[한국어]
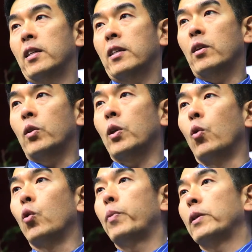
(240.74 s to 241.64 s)
어떻게
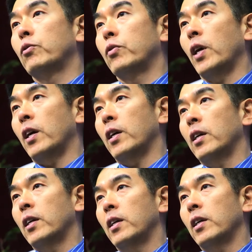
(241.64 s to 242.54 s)
공급해 주느냐.
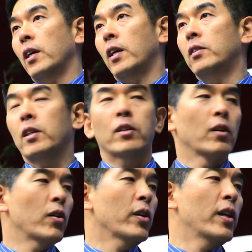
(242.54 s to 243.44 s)
그런 이제 그런
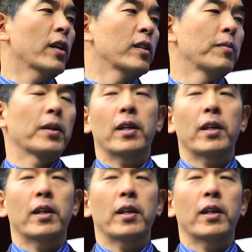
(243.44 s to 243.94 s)
설계를 하게 됩니다.